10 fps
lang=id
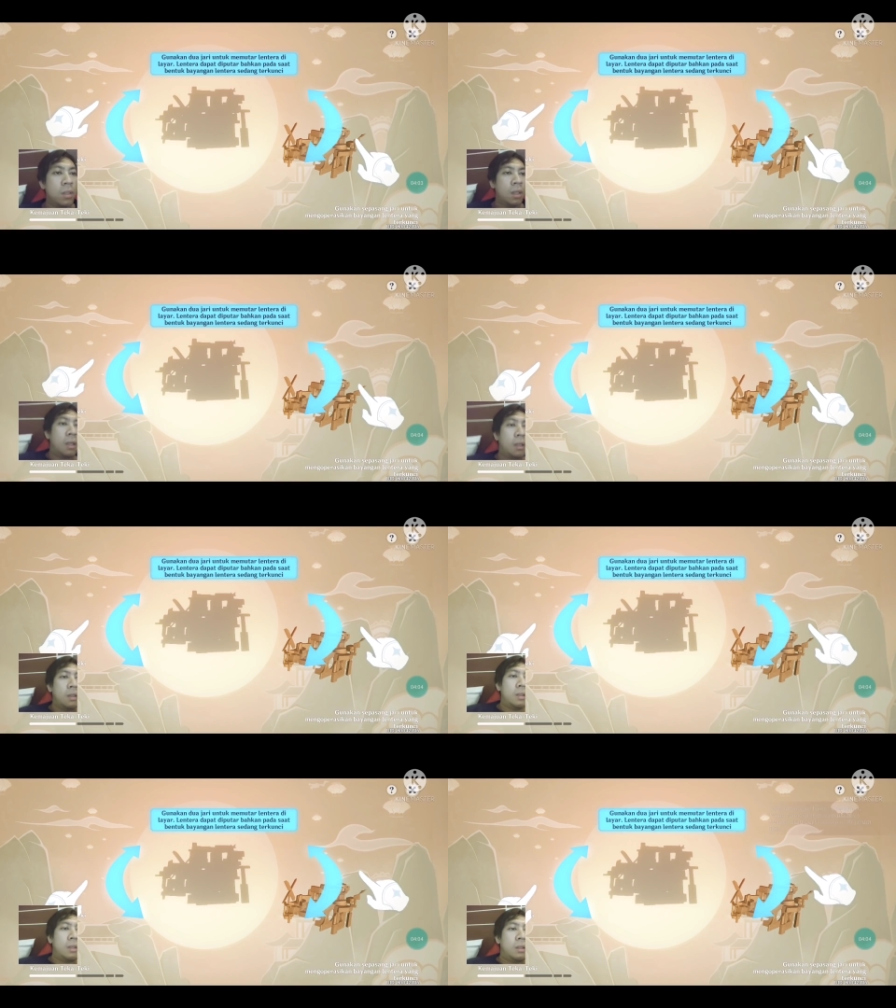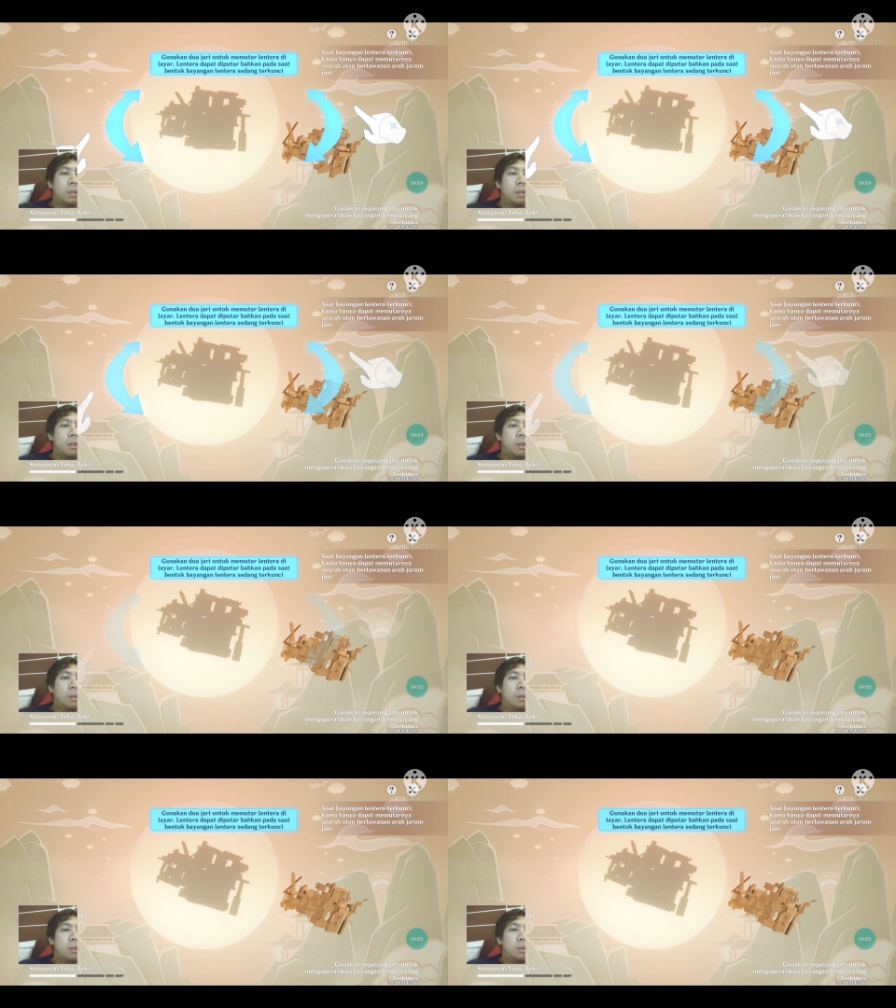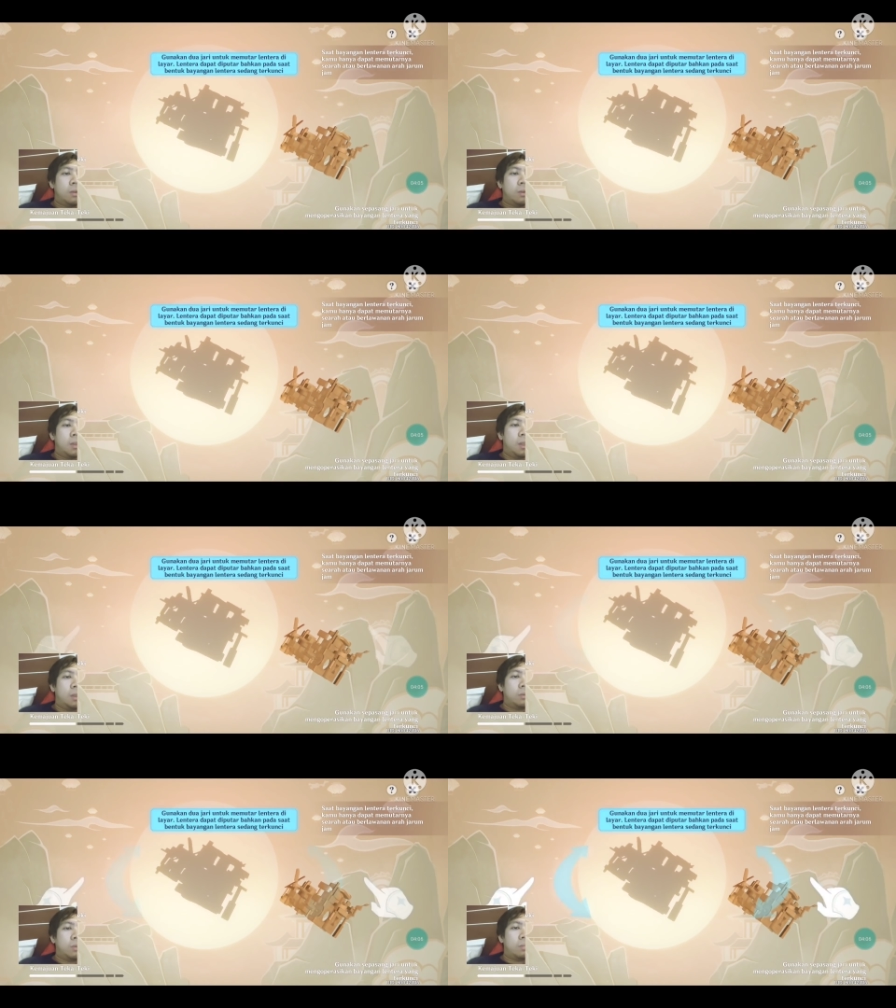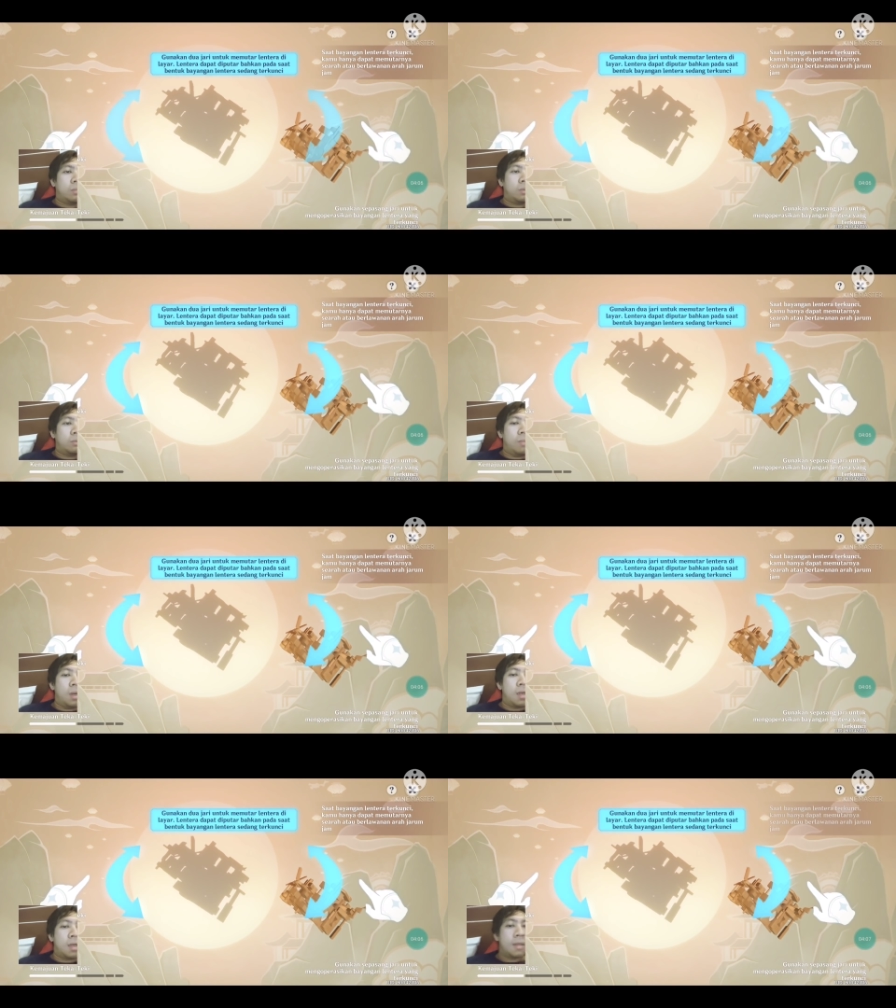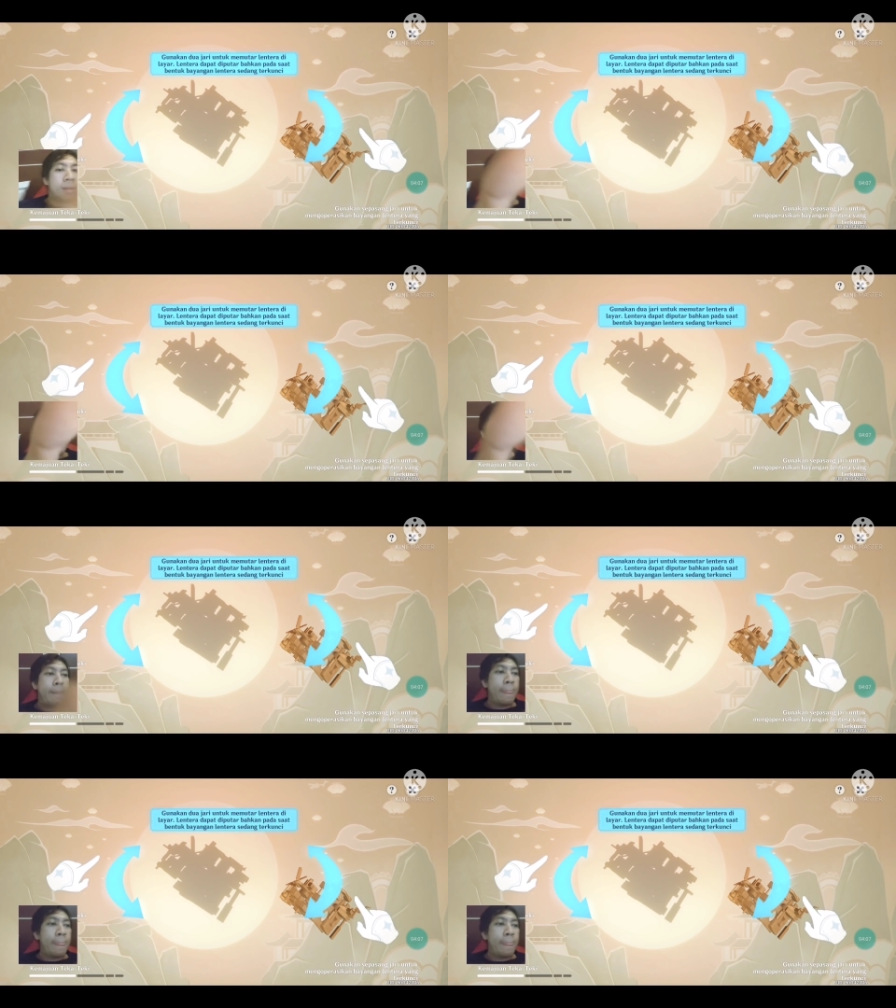Gunakan jari. Oke, ini untuk merubah ya.